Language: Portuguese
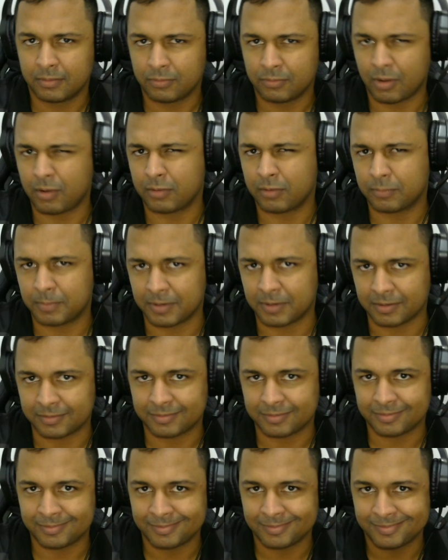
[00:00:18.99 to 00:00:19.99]
Joga umas
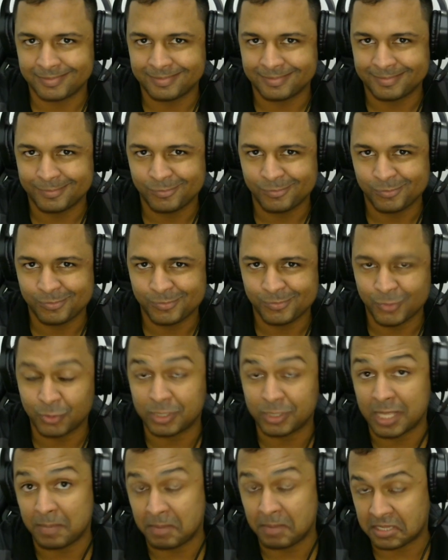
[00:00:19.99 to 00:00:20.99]
brancas.
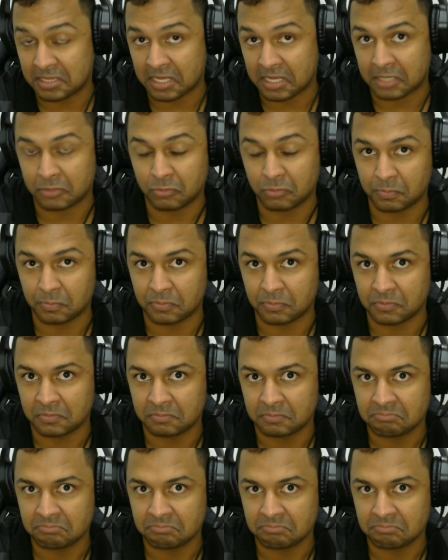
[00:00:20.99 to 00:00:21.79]
Teme ataque duplo,